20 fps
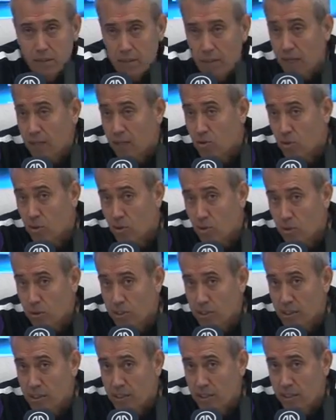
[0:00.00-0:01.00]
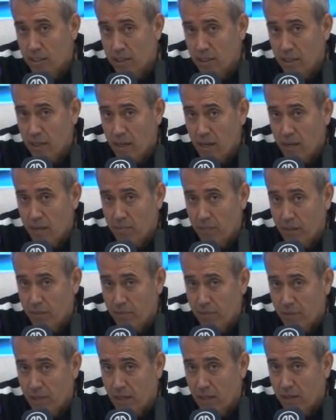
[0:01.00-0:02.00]
daha zor olacak. E, her
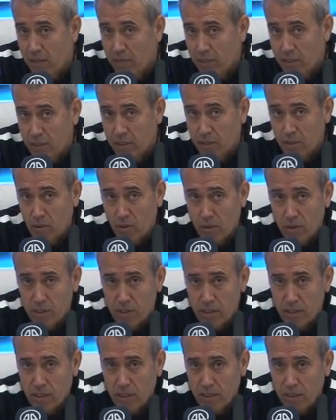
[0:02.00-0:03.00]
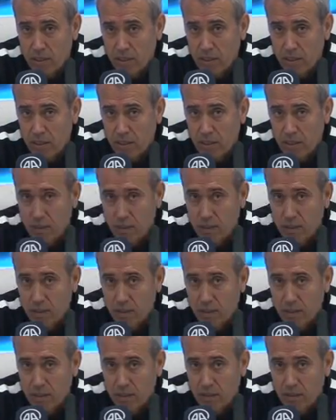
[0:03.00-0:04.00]
biri final havasında olacak. E,
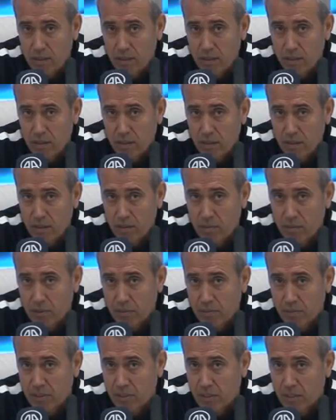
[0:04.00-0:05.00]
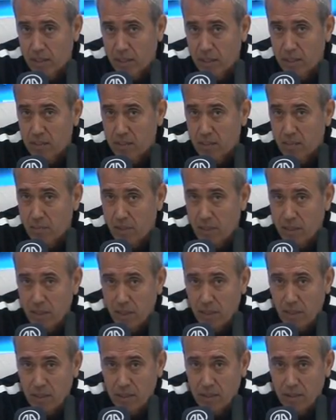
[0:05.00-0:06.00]
ligin e, bitmesine az zaman
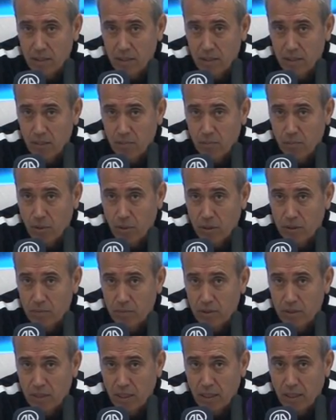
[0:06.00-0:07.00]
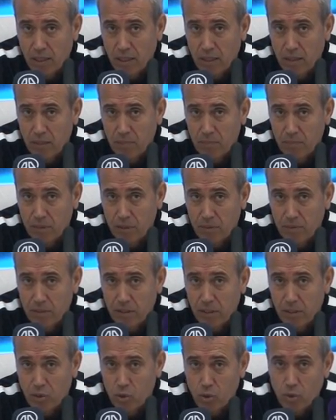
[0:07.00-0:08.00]
kaldı. puanımız hala
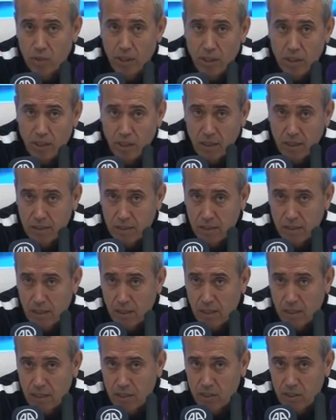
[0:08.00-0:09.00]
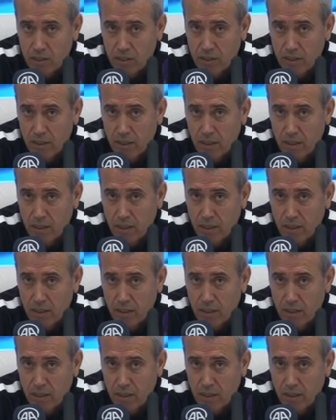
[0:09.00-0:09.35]
birbirine çok yakın alt sıralar için.